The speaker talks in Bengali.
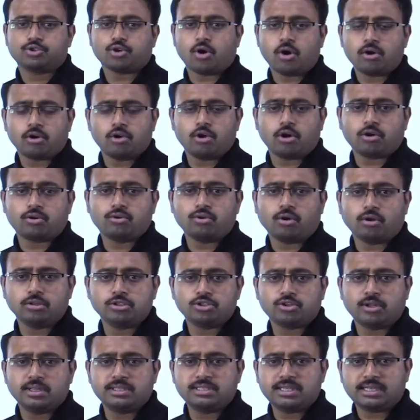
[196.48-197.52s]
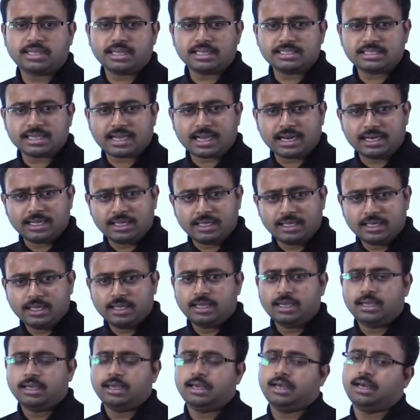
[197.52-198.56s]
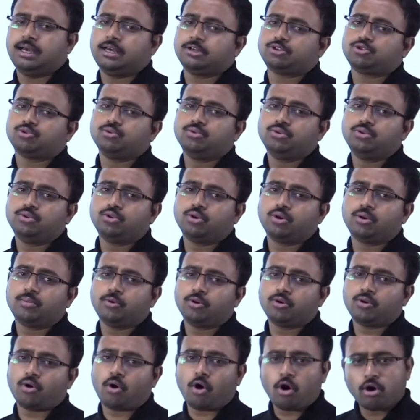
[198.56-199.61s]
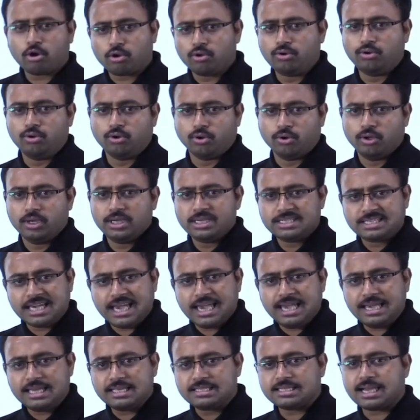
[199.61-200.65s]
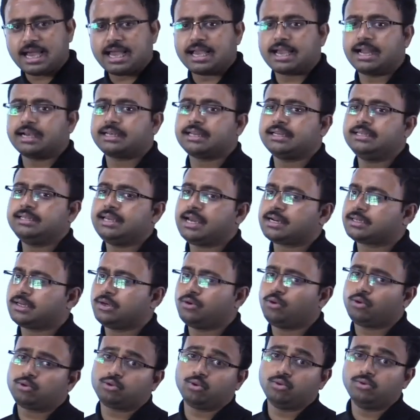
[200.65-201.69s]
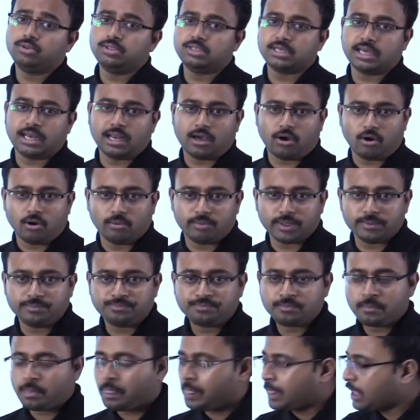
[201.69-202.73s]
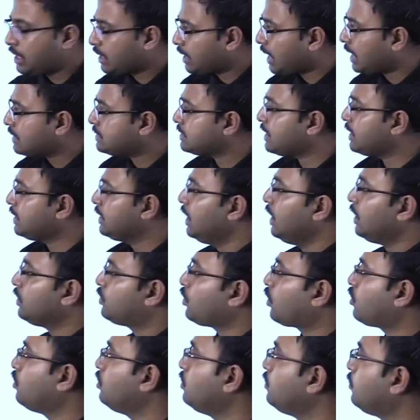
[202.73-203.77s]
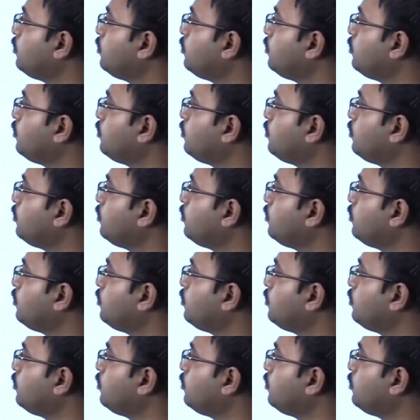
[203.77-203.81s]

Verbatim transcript: সংলগ্ন অঞ্চল যেটা যেখানে সুন্দরবন অরণ্য সেই জায়গাটা নিয়ে একটা নতুন জেলা হবে কাজেই তখন